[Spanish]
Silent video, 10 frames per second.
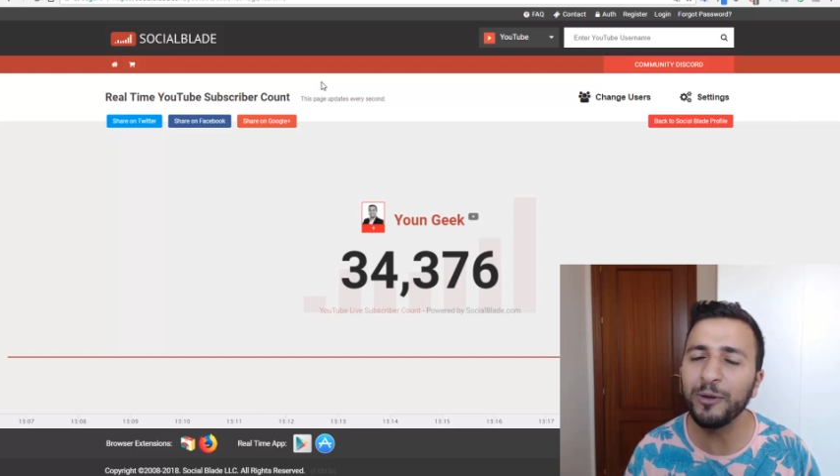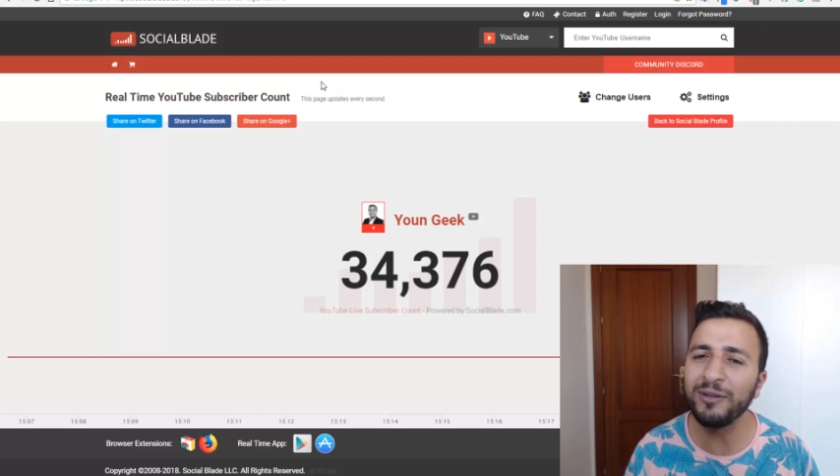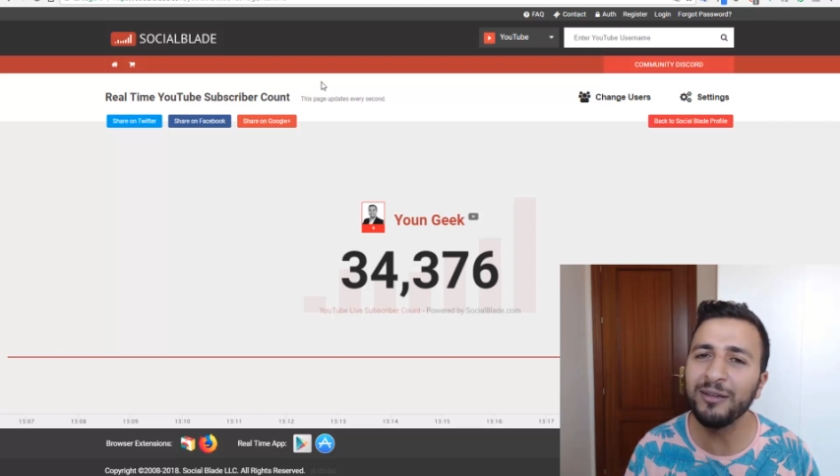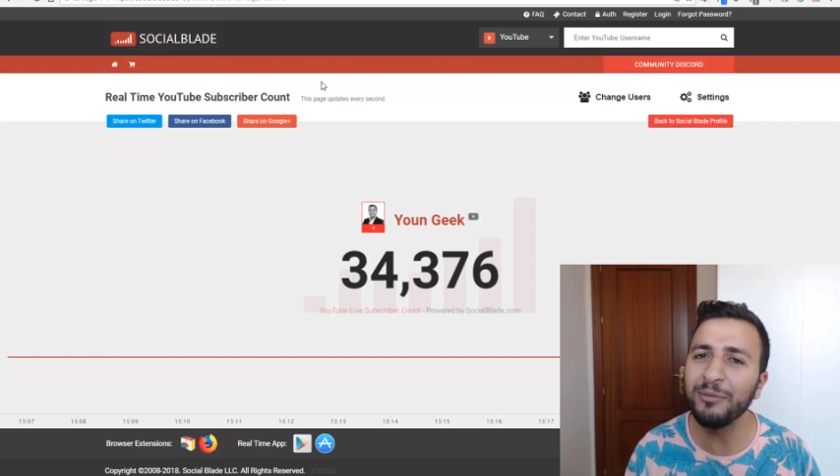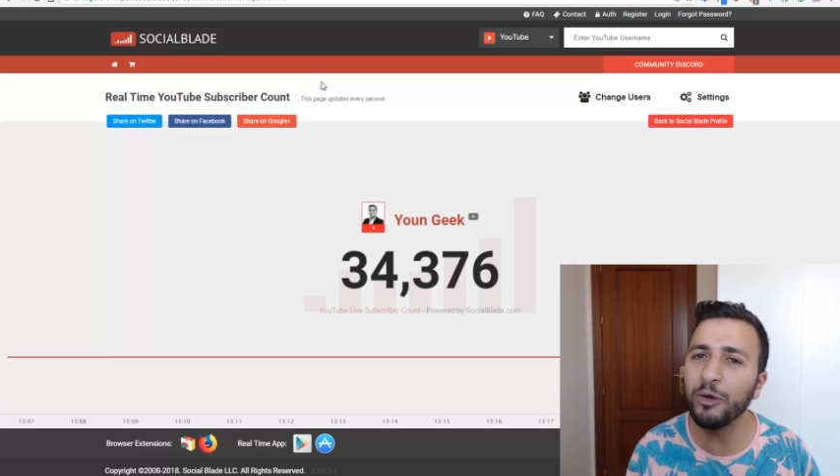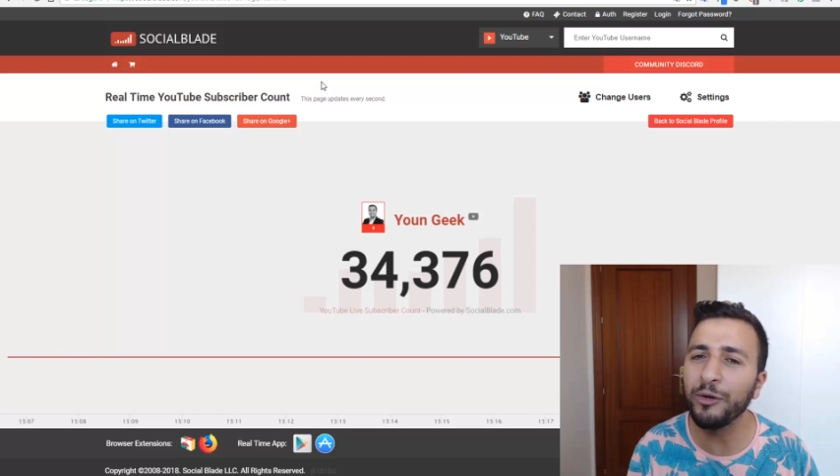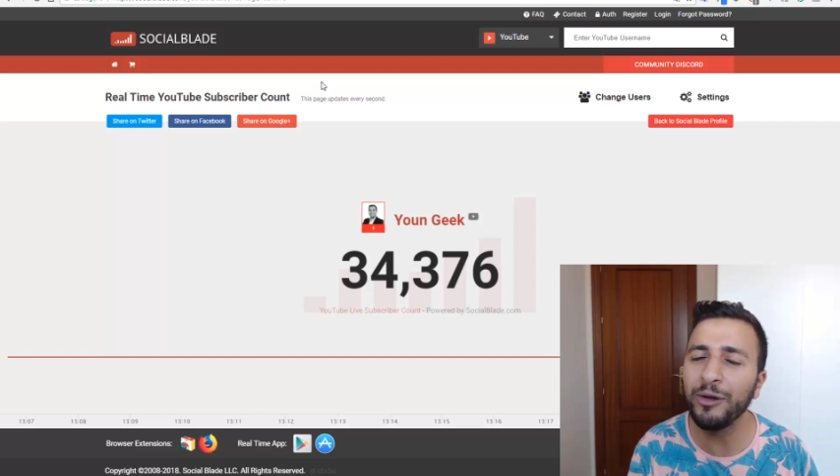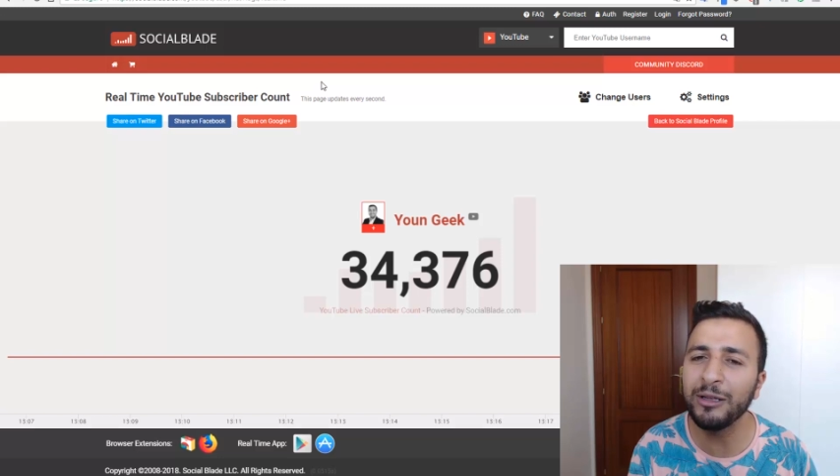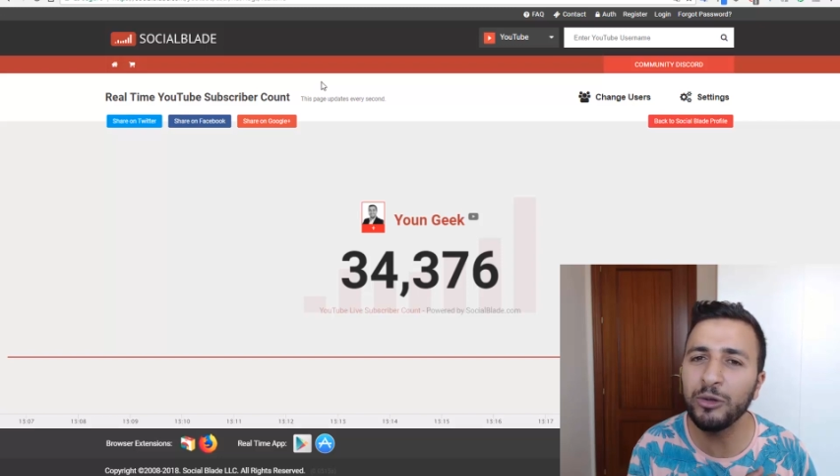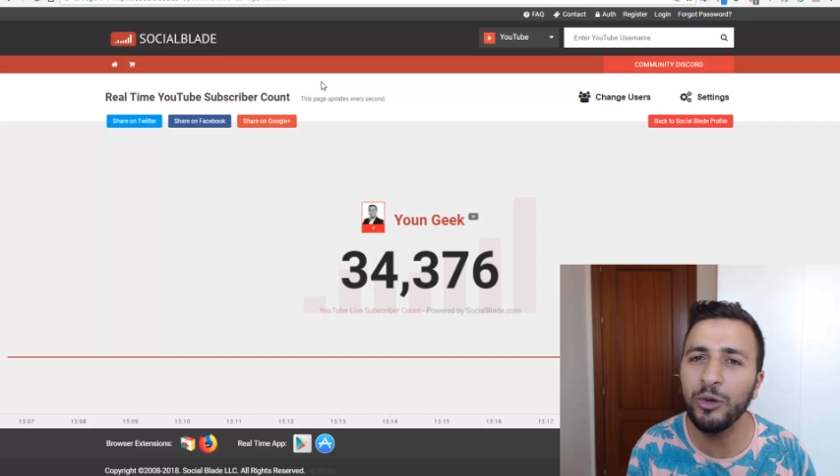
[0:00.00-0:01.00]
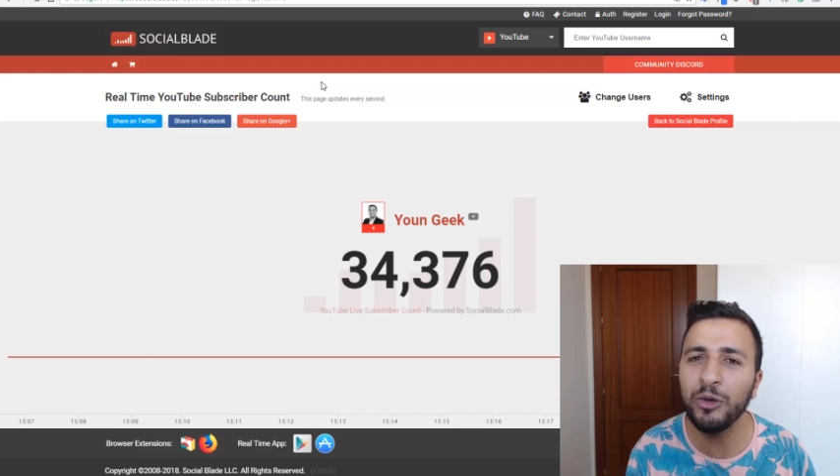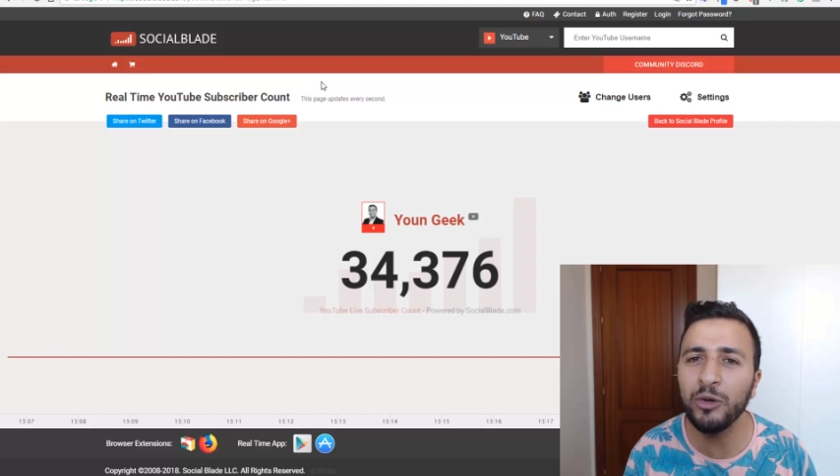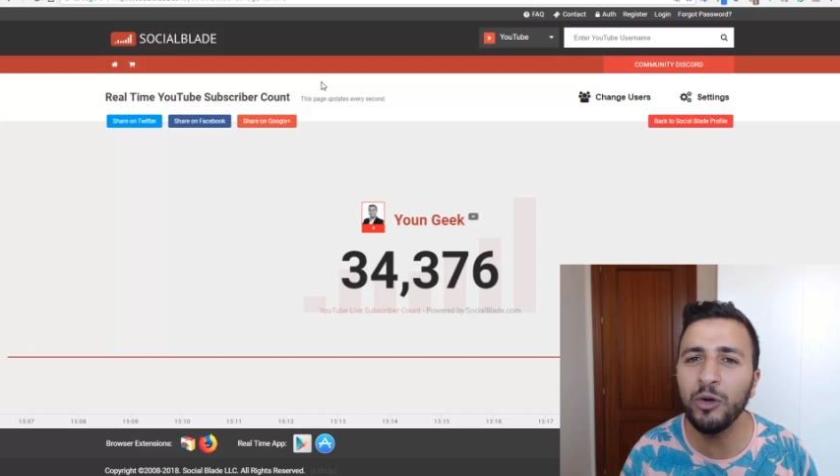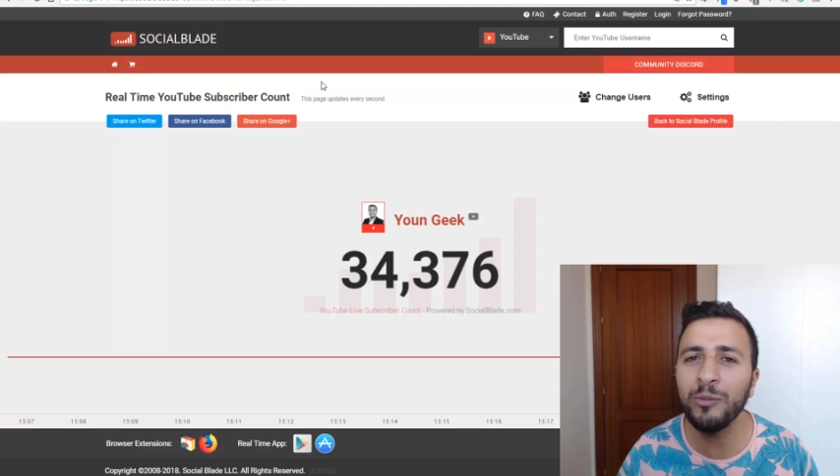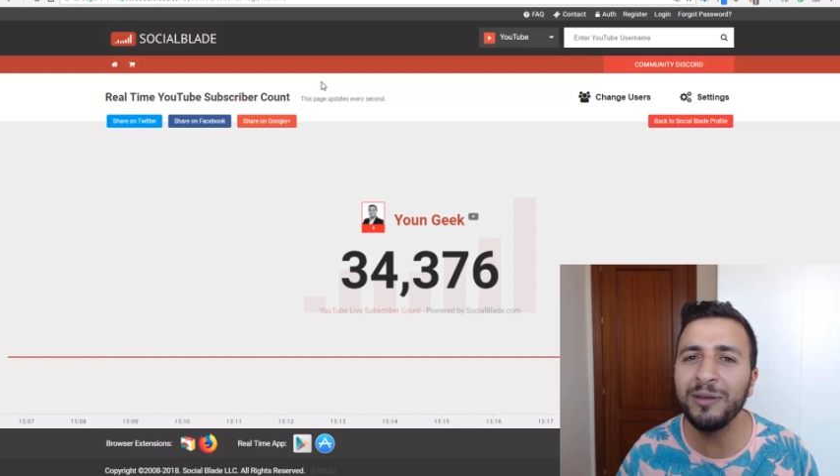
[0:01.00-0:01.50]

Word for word: pues tienes mi correo electrónico,